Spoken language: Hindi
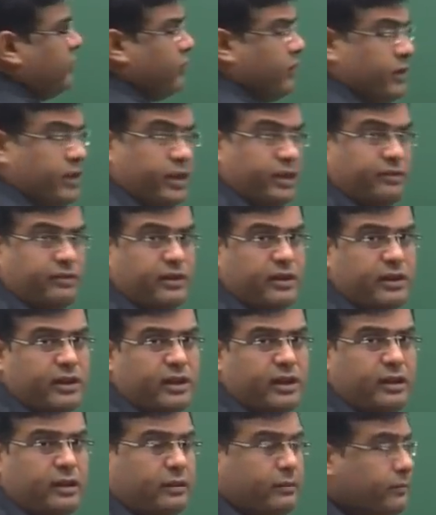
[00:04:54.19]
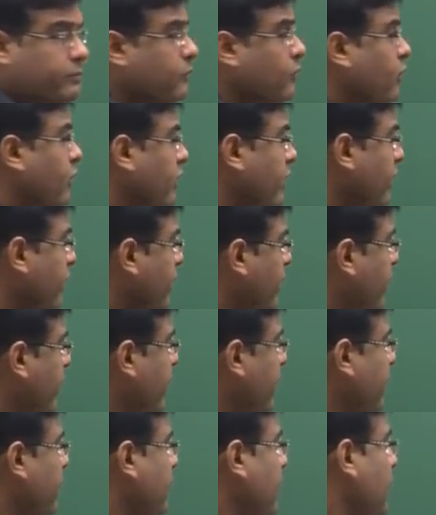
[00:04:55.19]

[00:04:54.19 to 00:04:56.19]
21 के ऑर्डर का है